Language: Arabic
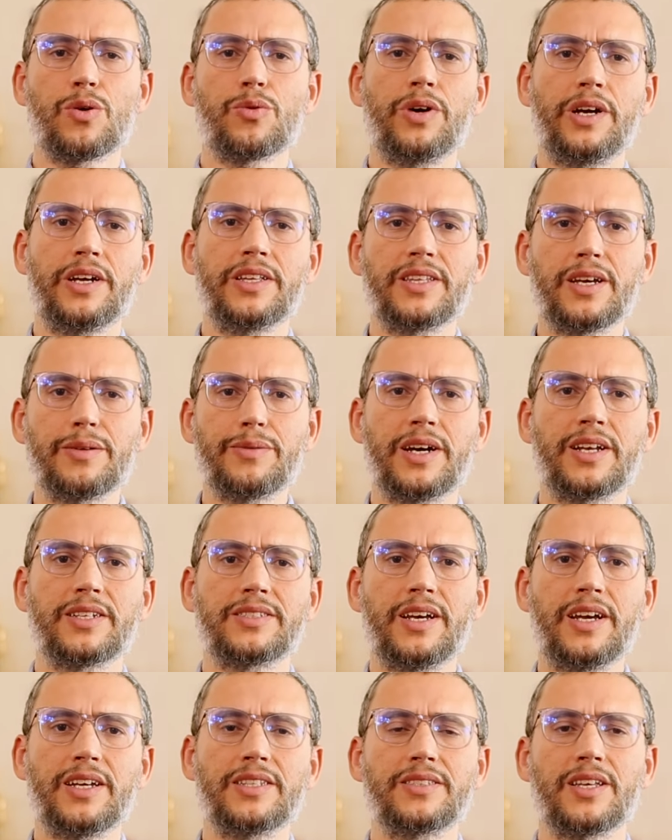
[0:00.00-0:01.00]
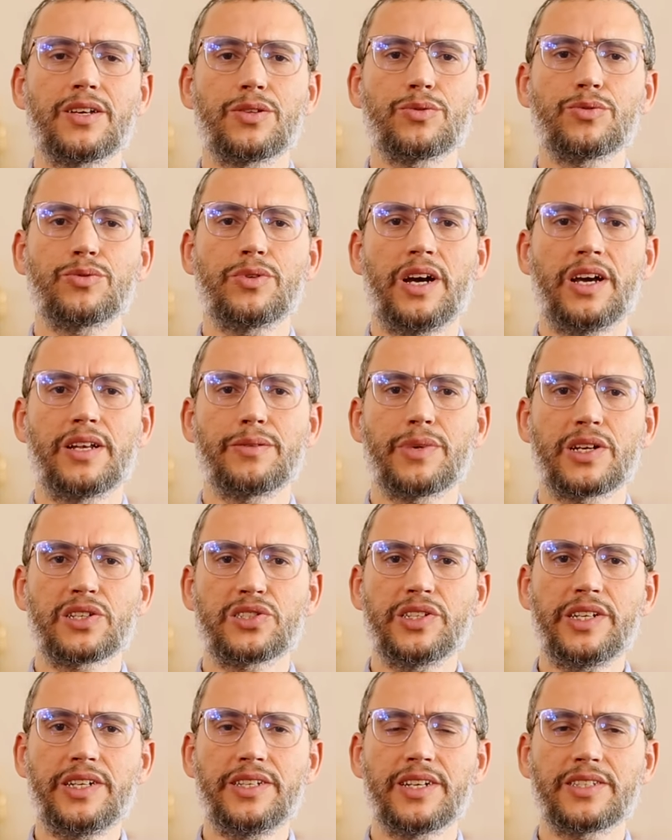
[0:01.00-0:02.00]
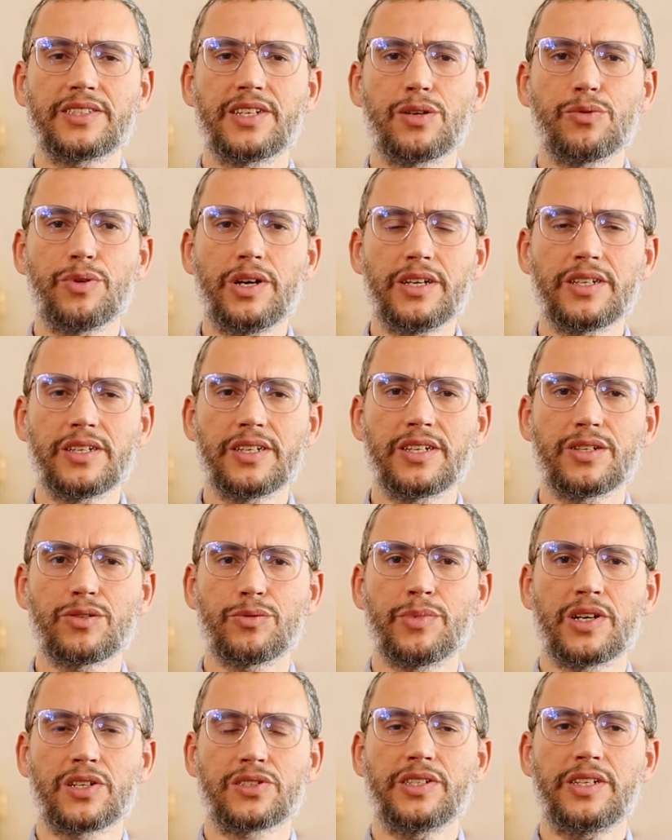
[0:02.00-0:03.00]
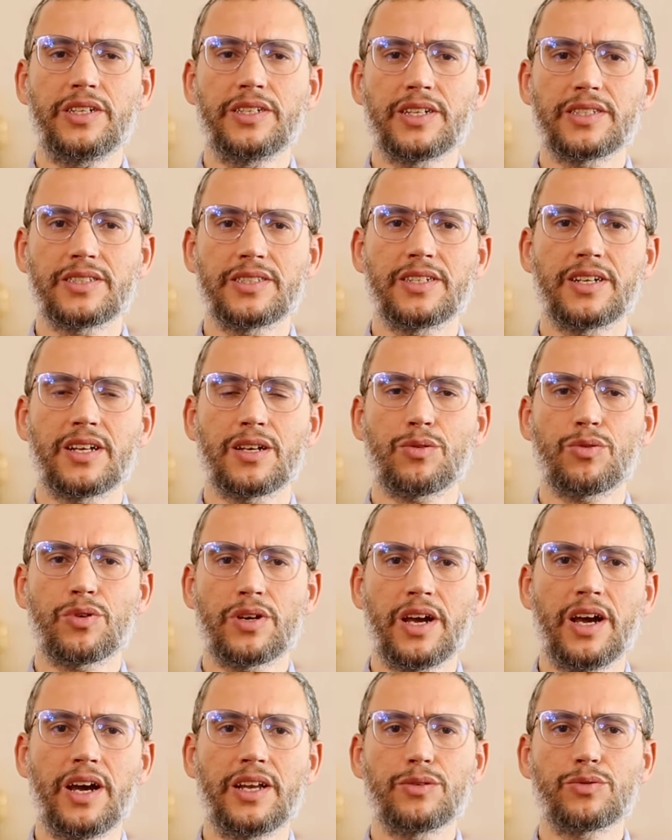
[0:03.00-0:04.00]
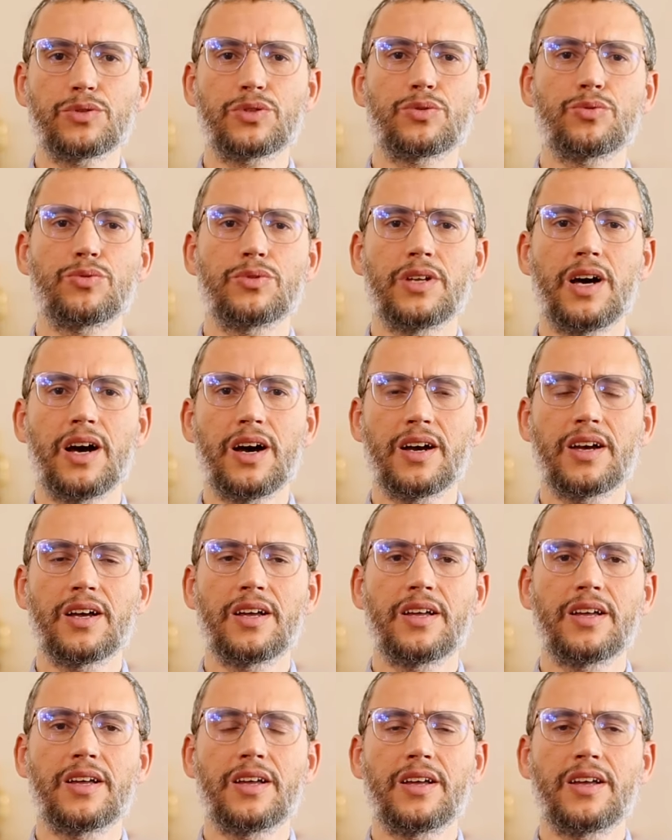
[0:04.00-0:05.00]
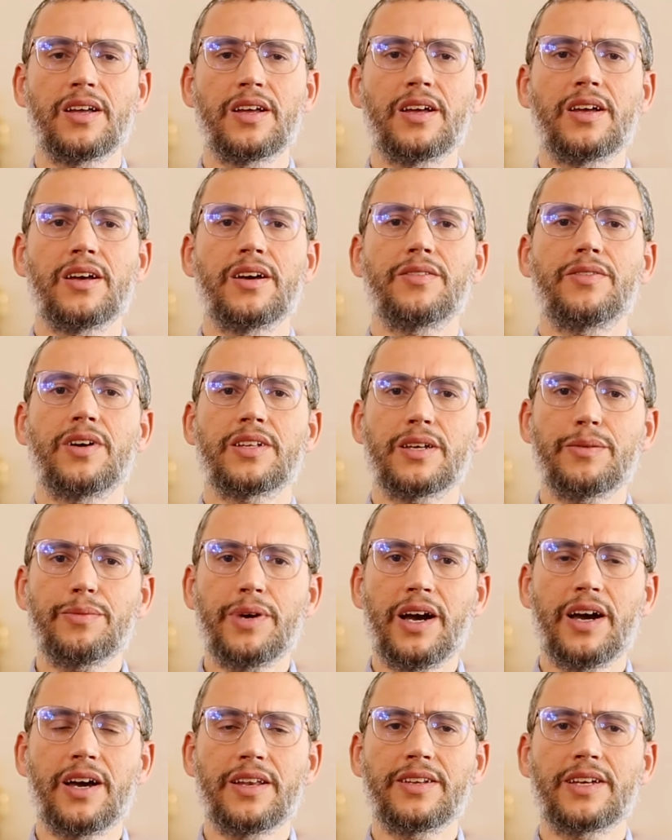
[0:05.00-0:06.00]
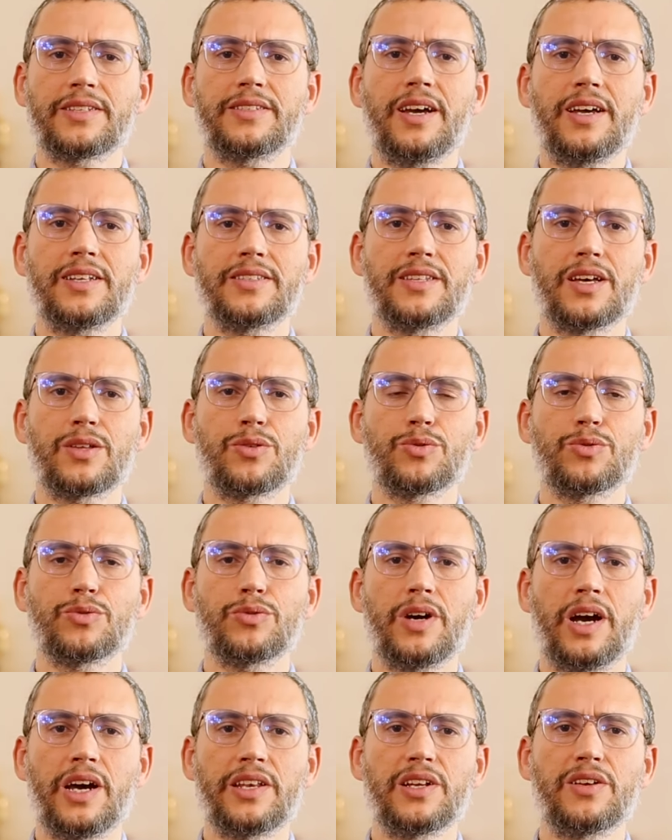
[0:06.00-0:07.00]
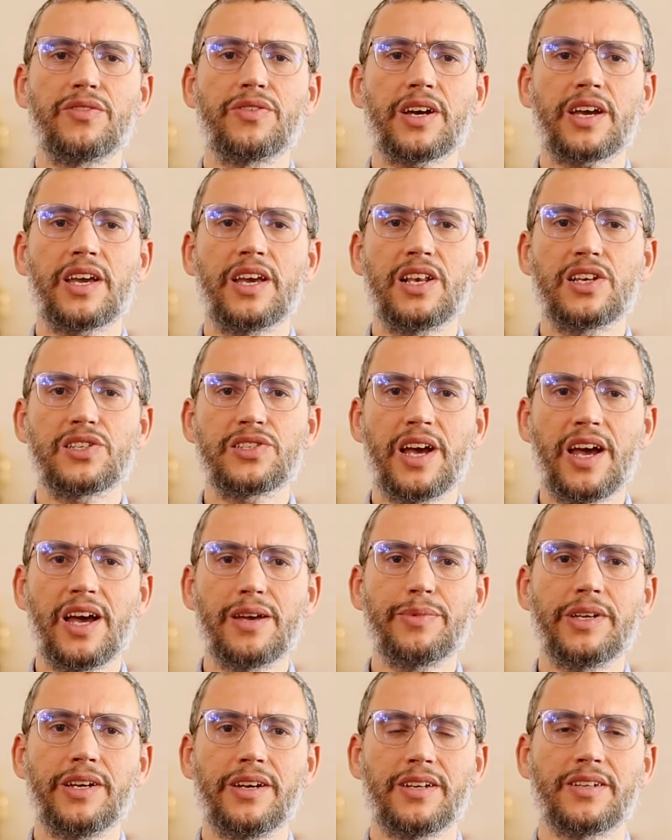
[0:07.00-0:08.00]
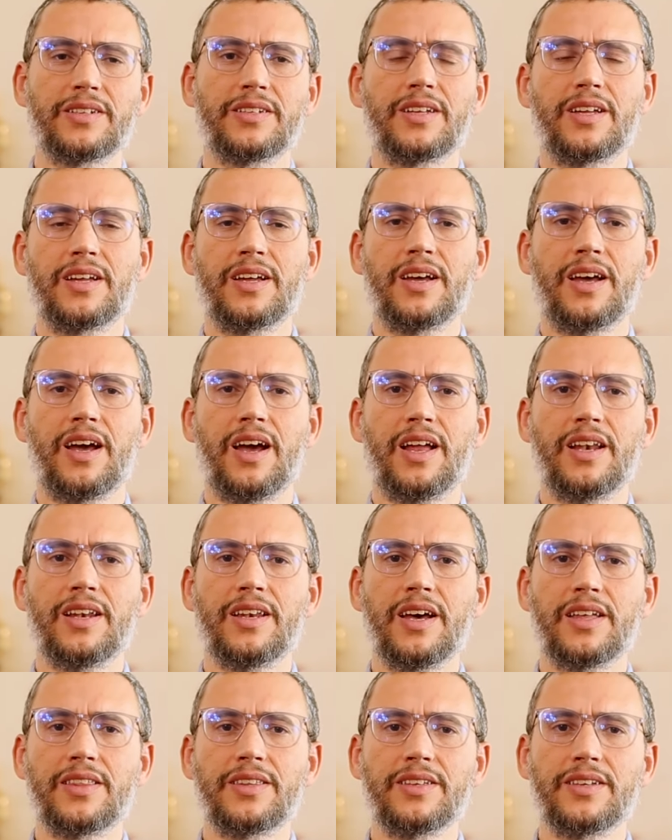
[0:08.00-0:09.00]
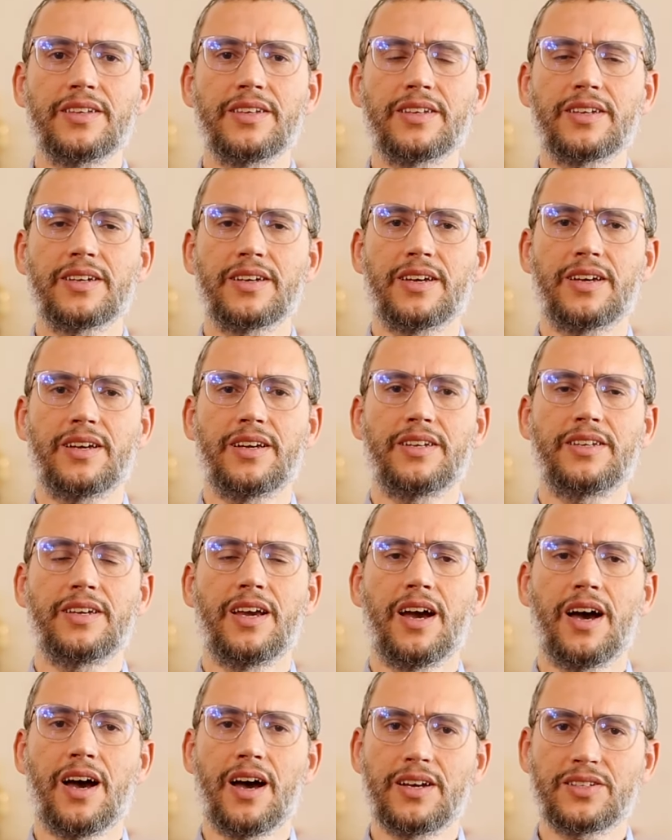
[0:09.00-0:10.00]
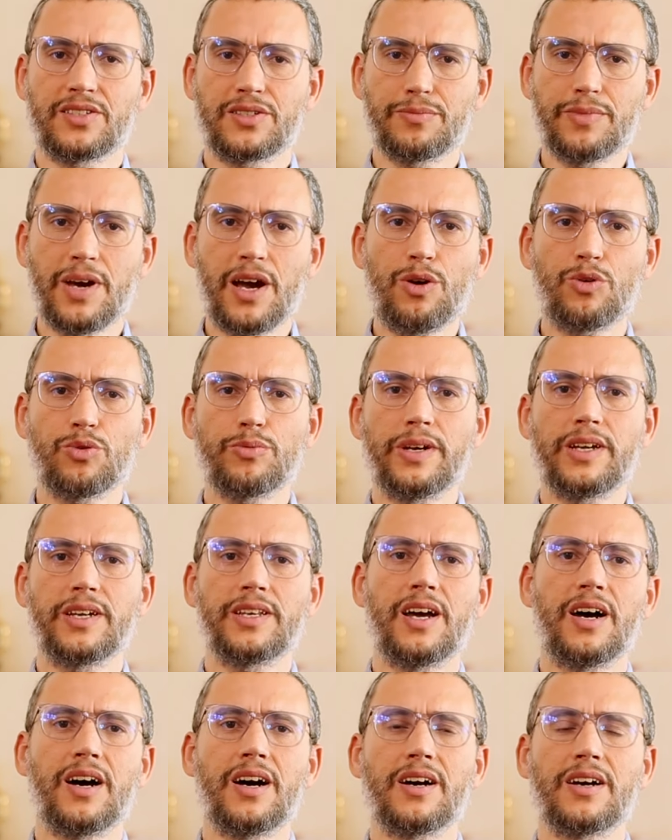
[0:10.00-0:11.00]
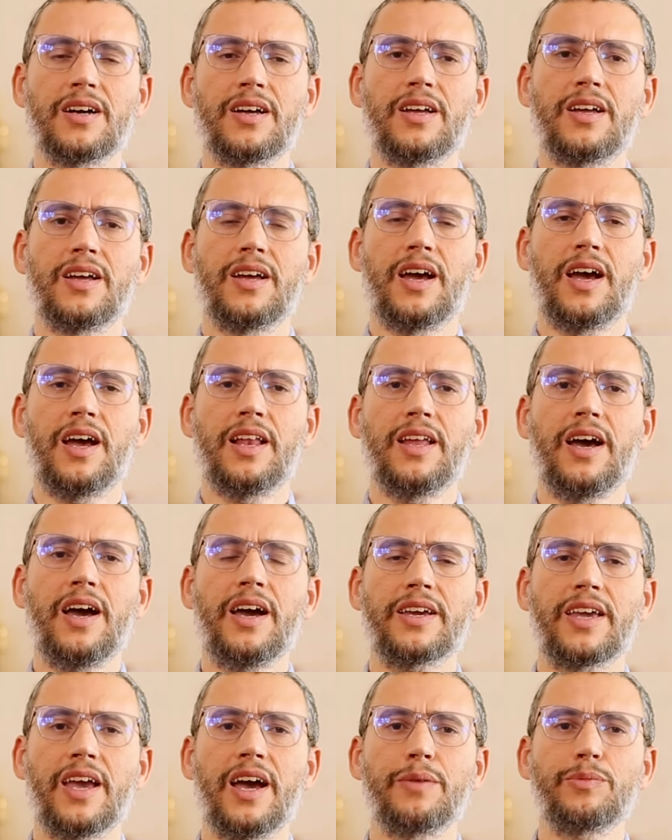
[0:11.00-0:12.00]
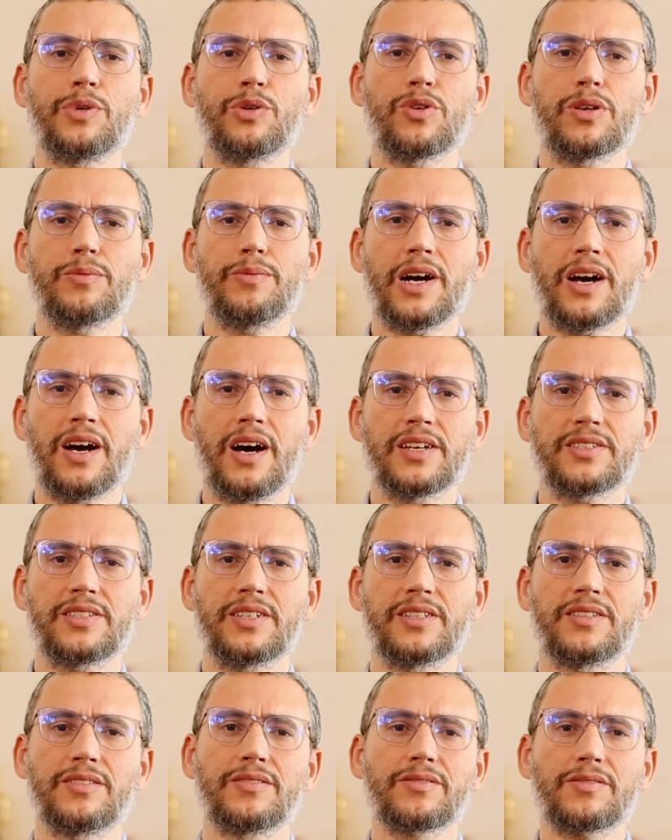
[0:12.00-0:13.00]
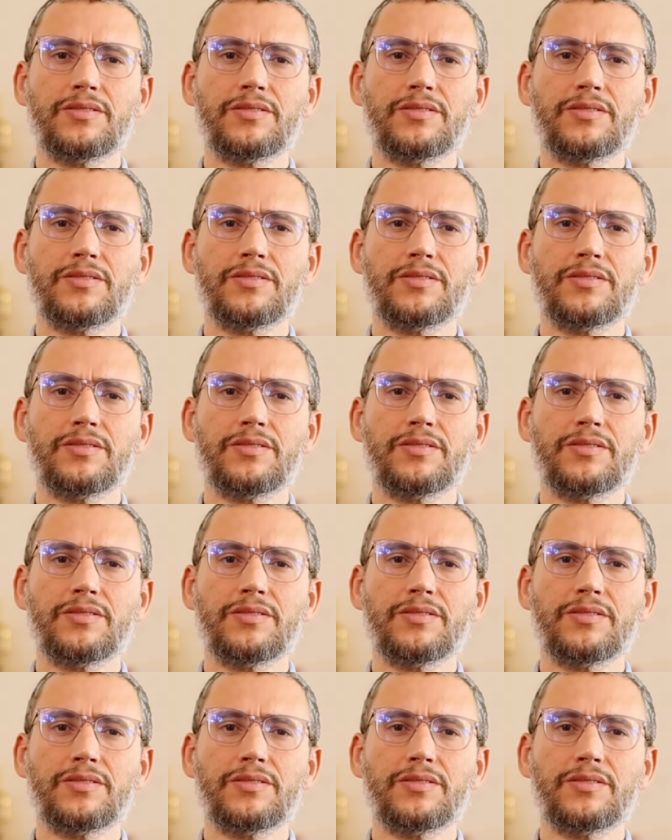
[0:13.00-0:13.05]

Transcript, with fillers: وعندما نتحدث عن مرجعية الوحي ومرجعية القرآن والسنة فطبعا نتحدث عن الفقه الجامع الذي يجمع بين الأحكام والمقاصد